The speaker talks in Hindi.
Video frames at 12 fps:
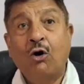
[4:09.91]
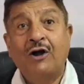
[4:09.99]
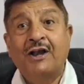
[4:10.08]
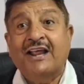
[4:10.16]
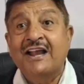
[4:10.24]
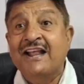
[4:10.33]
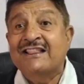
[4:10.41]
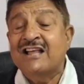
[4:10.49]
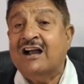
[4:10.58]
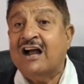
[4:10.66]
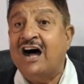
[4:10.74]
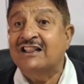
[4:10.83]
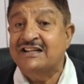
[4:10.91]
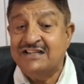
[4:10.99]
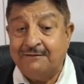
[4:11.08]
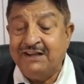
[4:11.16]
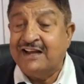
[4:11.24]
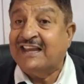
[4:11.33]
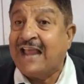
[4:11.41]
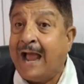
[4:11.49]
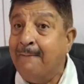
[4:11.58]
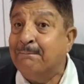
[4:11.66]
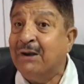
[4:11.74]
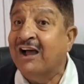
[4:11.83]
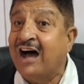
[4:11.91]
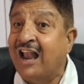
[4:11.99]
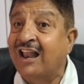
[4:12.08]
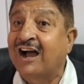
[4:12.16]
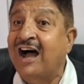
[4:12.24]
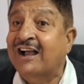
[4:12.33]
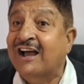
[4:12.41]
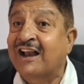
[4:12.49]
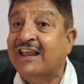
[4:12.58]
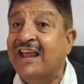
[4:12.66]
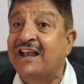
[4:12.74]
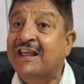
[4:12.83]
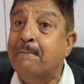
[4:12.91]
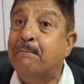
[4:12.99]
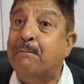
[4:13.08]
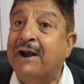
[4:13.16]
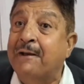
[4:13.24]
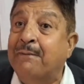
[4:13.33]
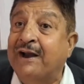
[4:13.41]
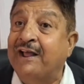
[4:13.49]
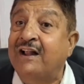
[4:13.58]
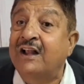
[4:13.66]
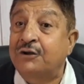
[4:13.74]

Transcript: और इनके नेता कहा थे जब ये कैंप लगा लगा करके इनके बड़े बड़े